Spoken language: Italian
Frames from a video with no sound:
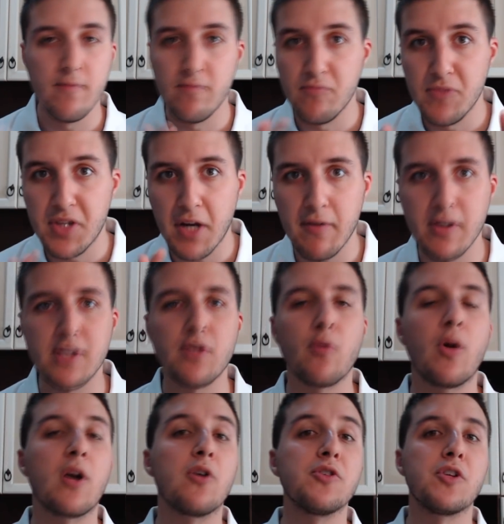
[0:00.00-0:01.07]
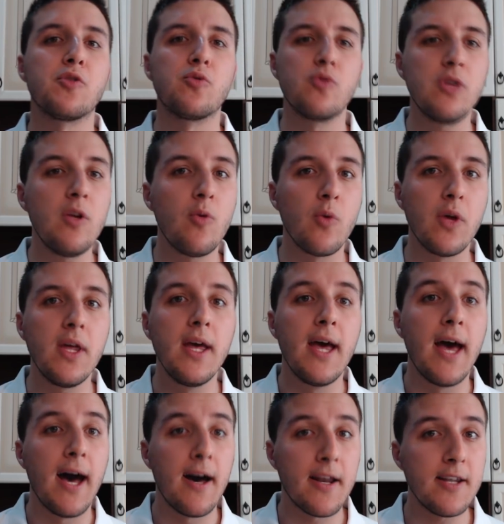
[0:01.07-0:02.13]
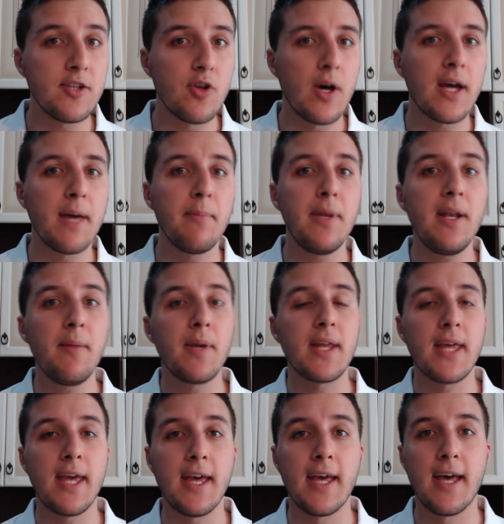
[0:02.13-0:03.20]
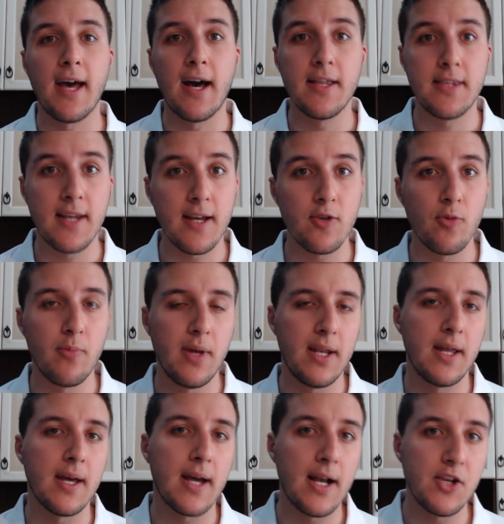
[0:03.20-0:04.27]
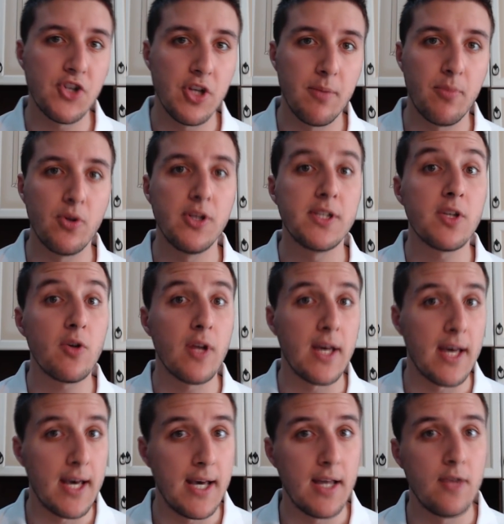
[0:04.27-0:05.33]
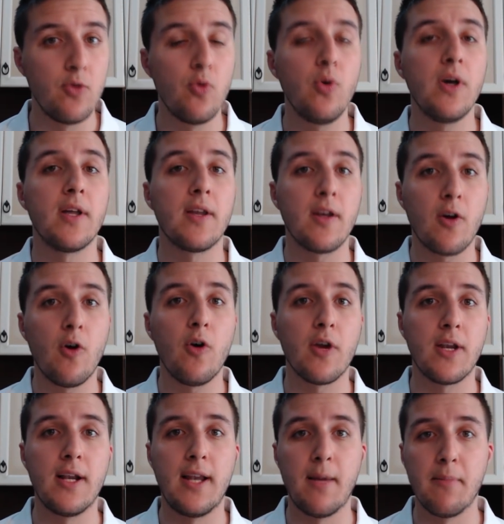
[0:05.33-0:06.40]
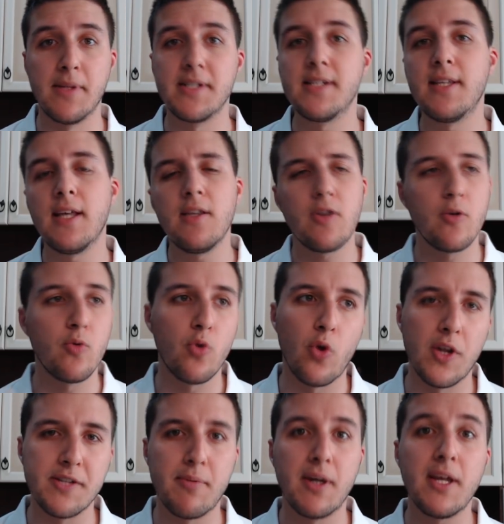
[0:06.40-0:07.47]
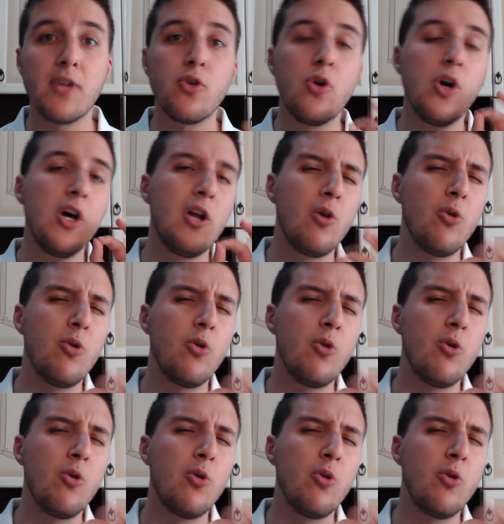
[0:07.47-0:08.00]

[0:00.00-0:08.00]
intravisto qualcosa su di lui, ha reso anche bene perché ha tirato bene calci di punizione e due rigori li ha messi dentro, uno l'ha sbagliato,